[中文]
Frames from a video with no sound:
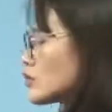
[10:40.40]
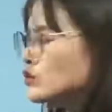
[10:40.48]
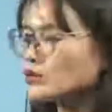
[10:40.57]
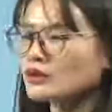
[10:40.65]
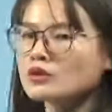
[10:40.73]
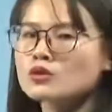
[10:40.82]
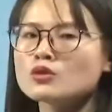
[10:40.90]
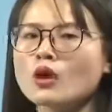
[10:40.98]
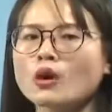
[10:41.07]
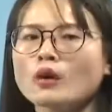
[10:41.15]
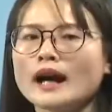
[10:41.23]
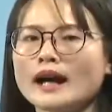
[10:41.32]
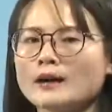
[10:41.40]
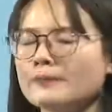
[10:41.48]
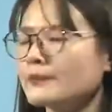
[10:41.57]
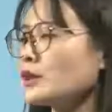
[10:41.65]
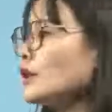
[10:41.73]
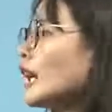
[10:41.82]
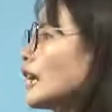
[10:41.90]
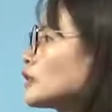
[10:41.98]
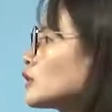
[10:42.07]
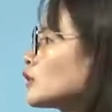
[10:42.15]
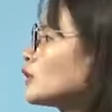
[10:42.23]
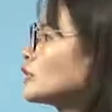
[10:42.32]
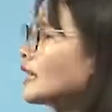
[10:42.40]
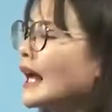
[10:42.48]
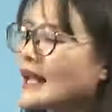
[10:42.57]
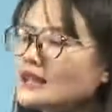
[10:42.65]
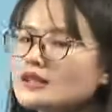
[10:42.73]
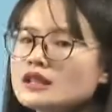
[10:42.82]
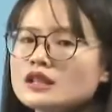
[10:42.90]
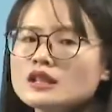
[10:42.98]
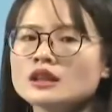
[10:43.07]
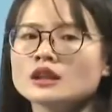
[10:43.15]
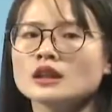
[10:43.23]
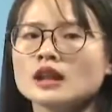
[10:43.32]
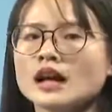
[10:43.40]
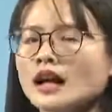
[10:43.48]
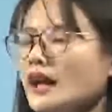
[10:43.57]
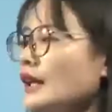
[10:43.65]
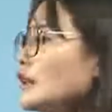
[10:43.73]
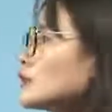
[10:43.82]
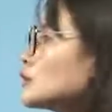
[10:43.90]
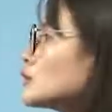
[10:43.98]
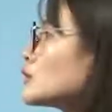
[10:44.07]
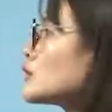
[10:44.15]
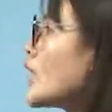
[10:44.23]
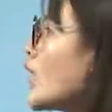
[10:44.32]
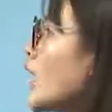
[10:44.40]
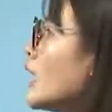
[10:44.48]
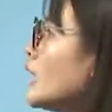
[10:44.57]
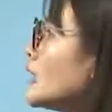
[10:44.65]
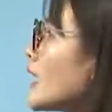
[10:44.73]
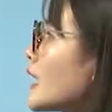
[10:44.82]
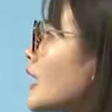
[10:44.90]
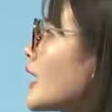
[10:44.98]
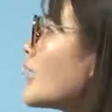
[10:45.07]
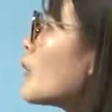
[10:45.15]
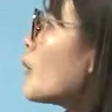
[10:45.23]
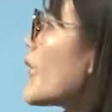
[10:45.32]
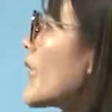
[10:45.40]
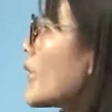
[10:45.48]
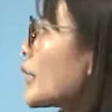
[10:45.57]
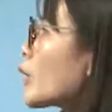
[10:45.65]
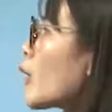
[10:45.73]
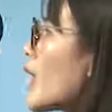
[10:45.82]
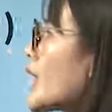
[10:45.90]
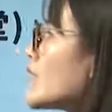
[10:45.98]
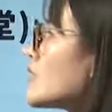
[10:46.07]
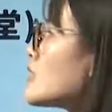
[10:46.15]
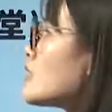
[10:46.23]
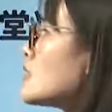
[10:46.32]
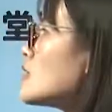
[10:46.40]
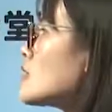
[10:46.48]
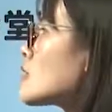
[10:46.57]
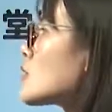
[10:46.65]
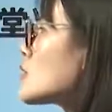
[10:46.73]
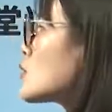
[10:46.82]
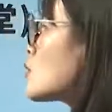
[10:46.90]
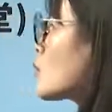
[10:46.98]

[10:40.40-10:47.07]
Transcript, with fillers: 尊崇啊？是吧？通过台基，还有就是它。外观气势